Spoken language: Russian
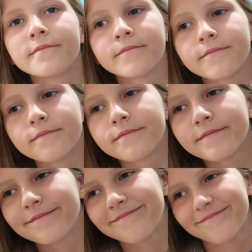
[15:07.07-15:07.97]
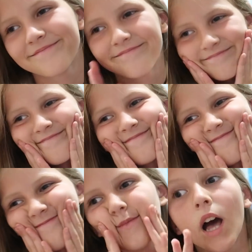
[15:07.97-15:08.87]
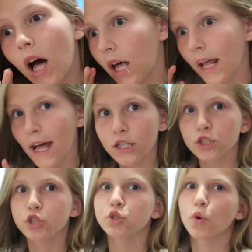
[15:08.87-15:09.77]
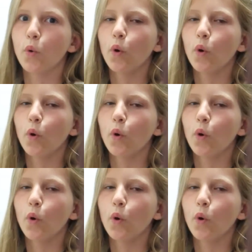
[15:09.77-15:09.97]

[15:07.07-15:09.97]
Ладно, кушать главное. Давай, иди а, споласкивай.